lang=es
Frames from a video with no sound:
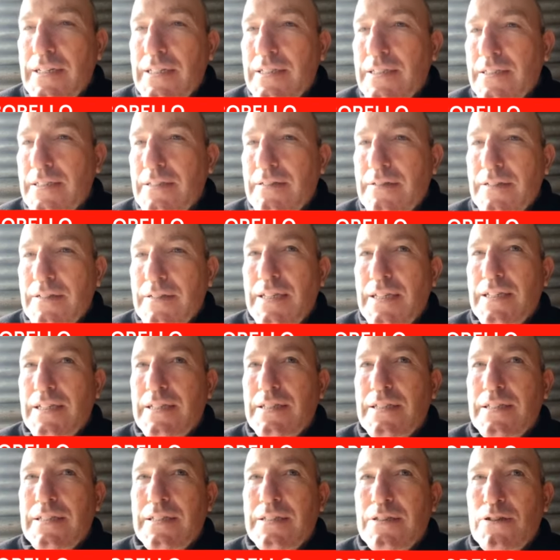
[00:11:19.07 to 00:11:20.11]
es,
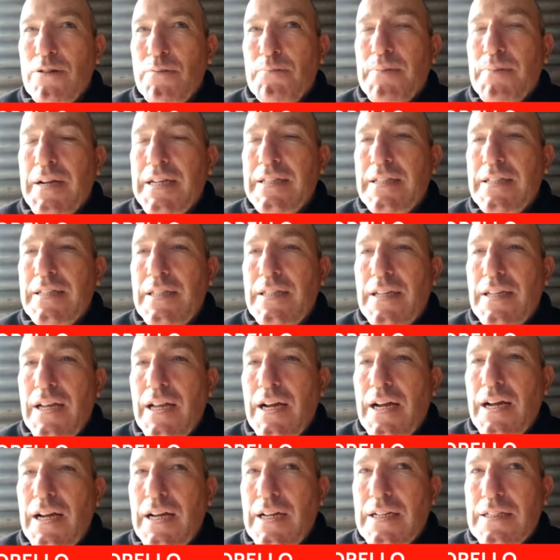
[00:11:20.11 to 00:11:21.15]
son partes de
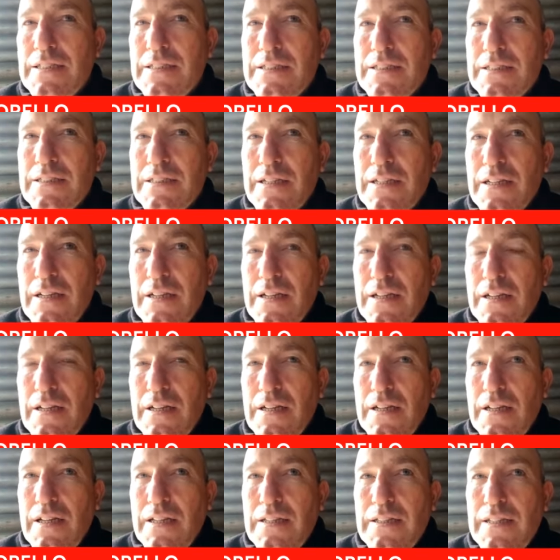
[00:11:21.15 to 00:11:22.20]
las
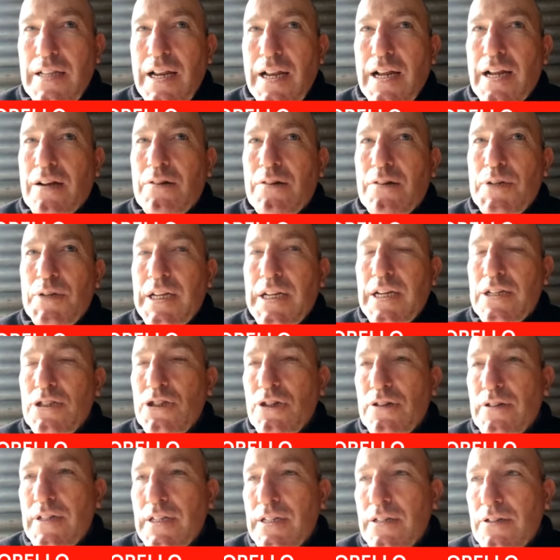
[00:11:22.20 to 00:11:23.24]
de las
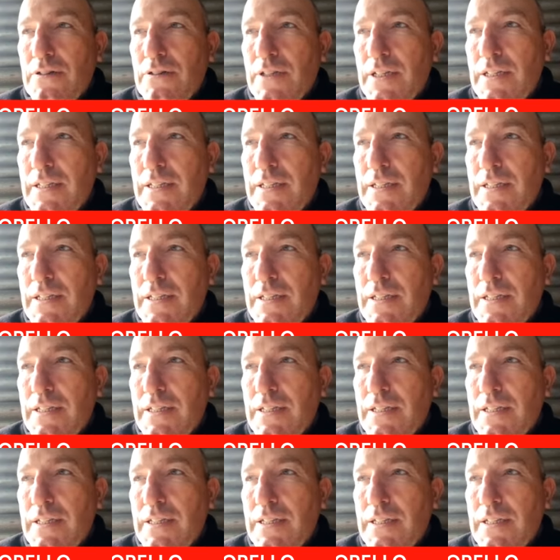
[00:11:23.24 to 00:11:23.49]
comunicaciones, ¿no?